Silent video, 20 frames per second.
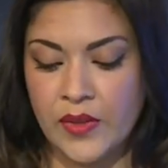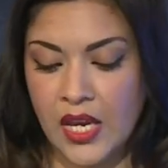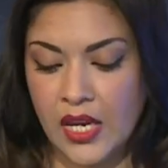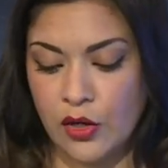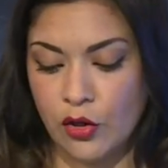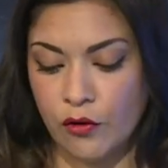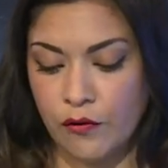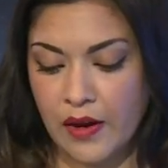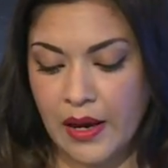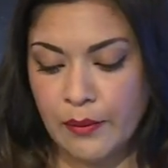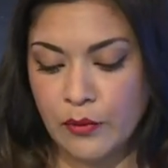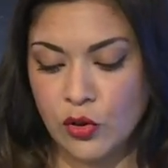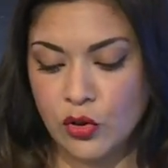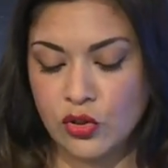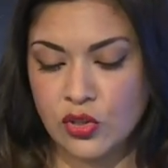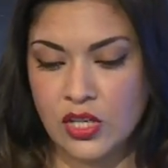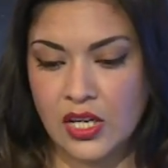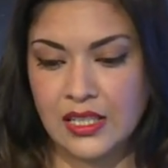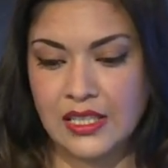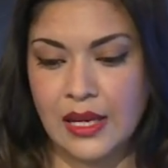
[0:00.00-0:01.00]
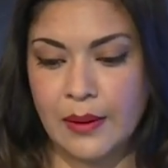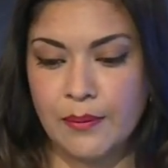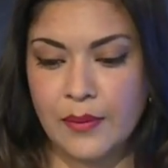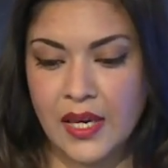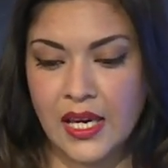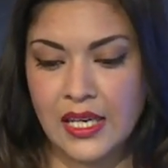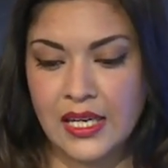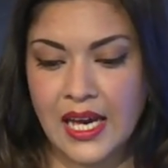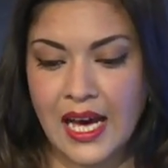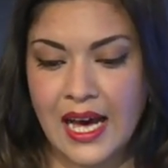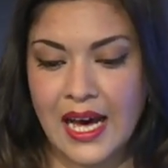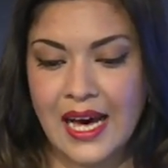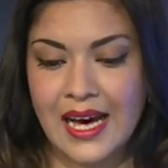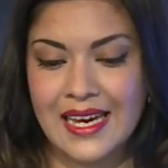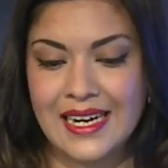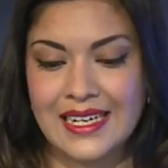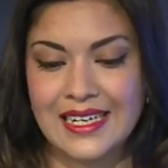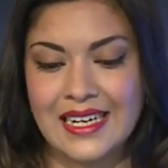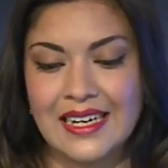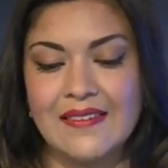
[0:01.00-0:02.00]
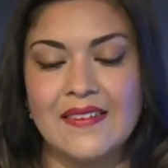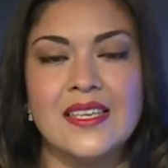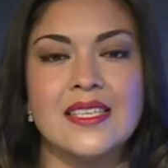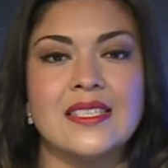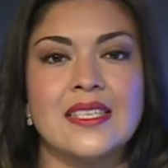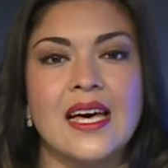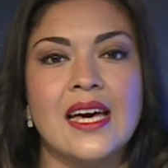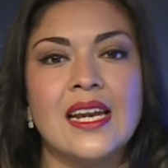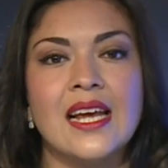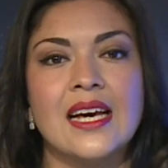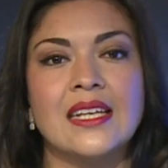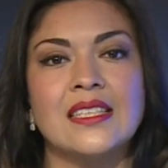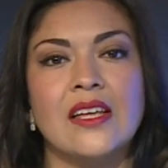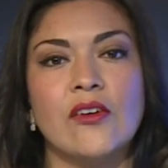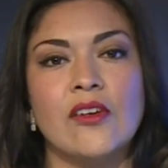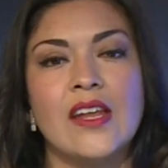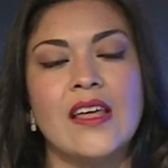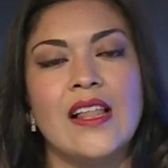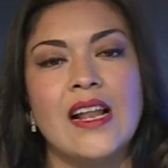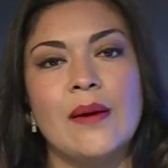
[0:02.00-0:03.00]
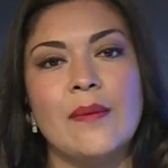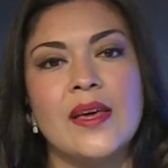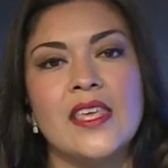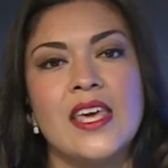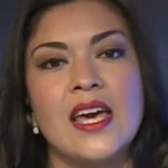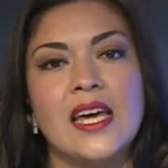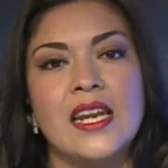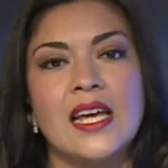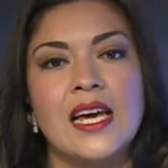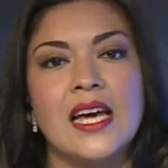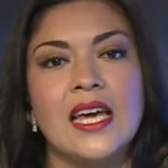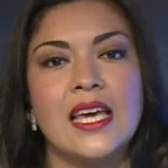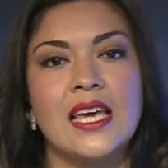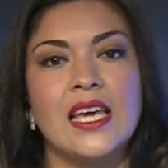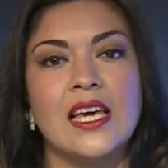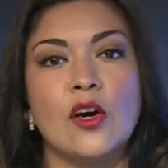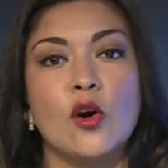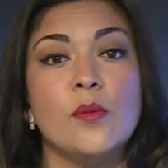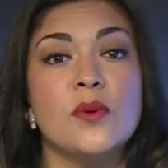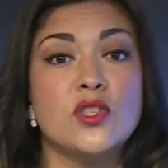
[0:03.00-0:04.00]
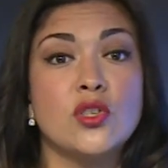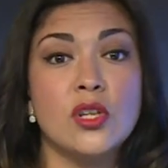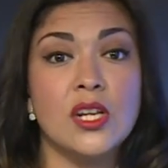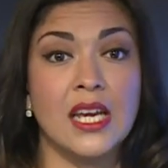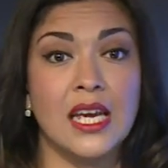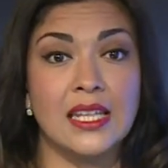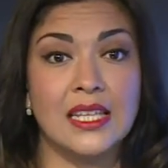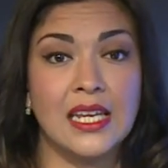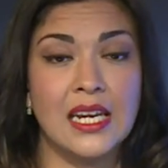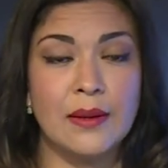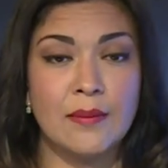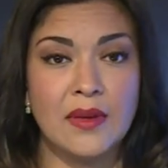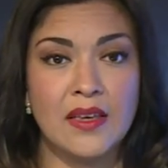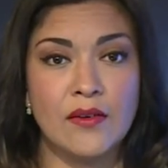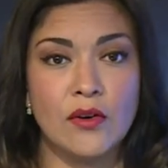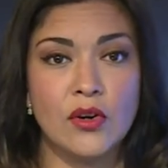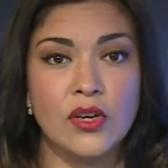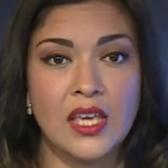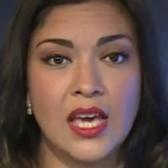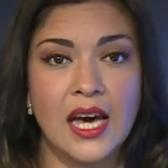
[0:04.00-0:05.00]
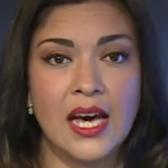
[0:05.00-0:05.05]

Nos vamos también a revisar hasta hora de la mañana eh, comisiones que están en vivo ya.